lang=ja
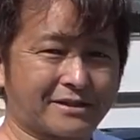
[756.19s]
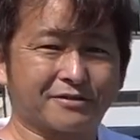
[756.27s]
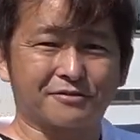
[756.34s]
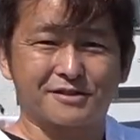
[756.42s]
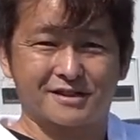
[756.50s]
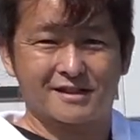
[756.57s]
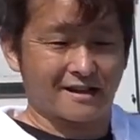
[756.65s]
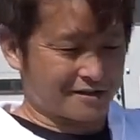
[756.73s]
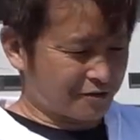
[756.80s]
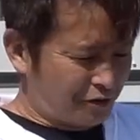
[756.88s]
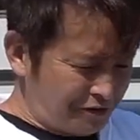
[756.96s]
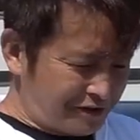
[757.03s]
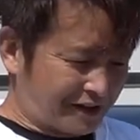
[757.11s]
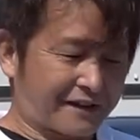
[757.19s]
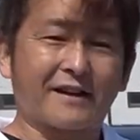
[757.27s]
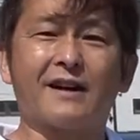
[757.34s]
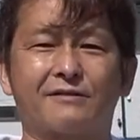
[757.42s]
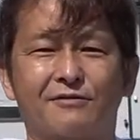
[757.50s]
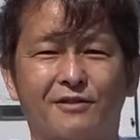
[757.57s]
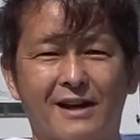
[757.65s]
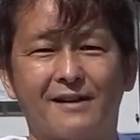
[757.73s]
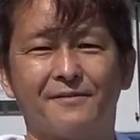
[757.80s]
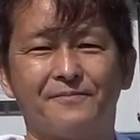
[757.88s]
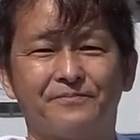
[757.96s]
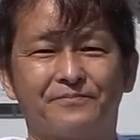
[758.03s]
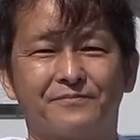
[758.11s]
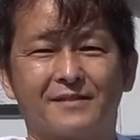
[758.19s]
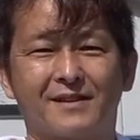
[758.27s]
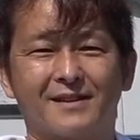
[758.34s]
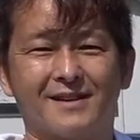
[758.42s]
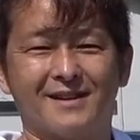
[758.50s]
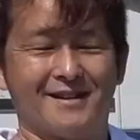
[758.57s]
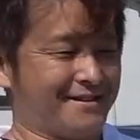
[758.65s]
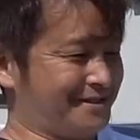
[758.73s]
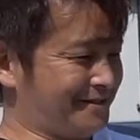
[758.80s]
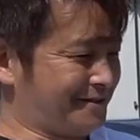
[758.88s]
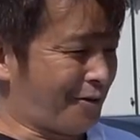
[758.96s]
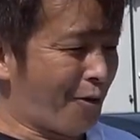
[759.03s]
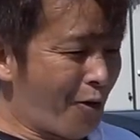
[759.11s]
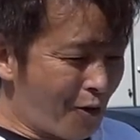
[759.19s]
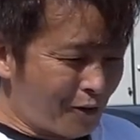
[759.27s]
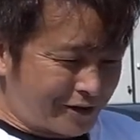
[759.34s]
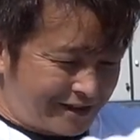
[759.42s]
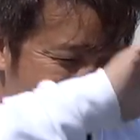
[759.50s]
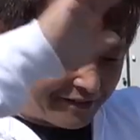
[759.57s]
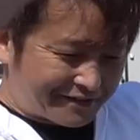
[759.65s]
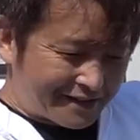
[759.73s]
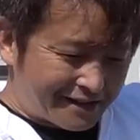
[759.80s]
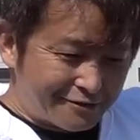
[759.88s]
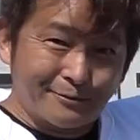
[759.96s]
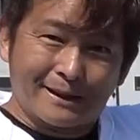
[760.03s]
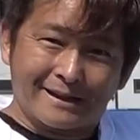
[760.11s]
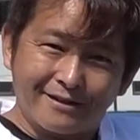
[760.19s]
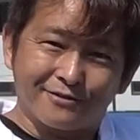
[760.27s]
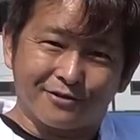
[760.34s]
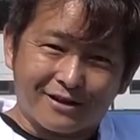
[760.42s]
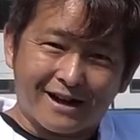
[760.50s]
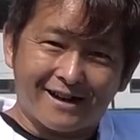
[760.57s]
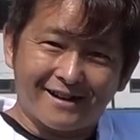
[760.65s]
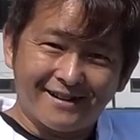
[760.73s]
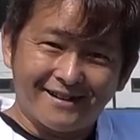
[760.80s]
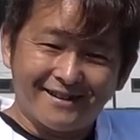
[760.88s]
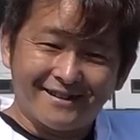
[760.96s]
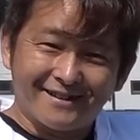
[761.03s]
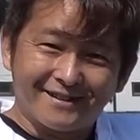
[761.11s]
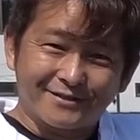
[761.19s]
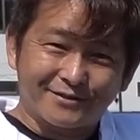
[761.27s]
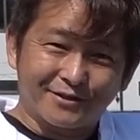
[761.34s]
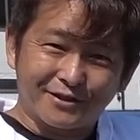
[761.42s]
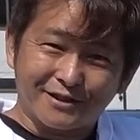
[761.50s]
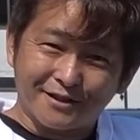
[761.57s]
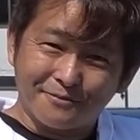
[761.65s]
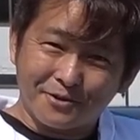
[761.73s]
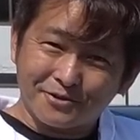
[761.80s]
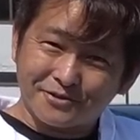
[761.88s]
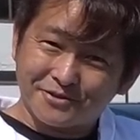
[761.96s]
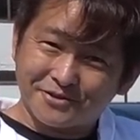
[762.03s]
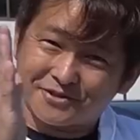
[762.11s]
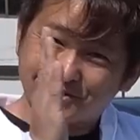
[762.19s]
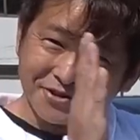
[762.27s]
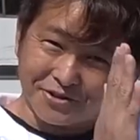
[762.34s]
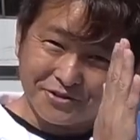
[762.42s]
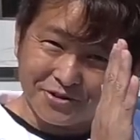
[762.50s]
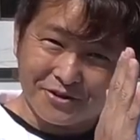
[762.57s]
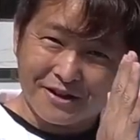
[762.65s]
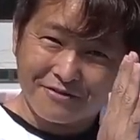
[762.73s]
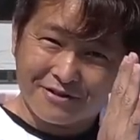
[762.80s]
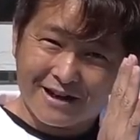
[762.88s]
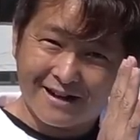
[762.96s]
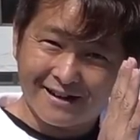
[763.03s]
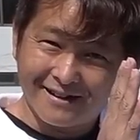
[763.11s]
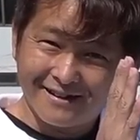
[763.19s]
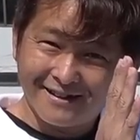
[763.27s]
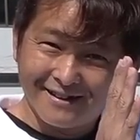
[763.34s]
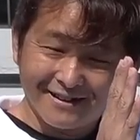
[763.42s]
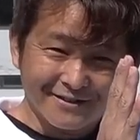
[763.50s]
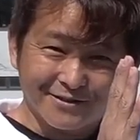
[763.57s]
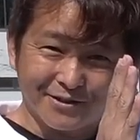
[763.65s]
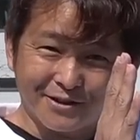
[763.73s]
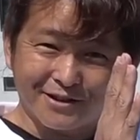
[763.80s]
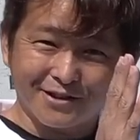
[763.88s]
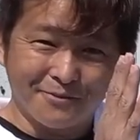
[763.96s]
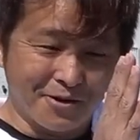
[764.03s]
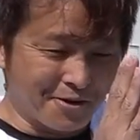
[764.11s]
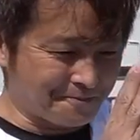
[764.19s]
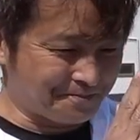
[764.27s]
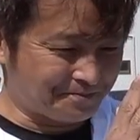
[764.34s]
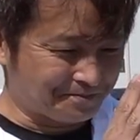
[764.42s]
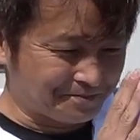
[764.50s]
バトルしてどんな差があるのか大きな差が生まれるのかそれともちょっとなのかそれとも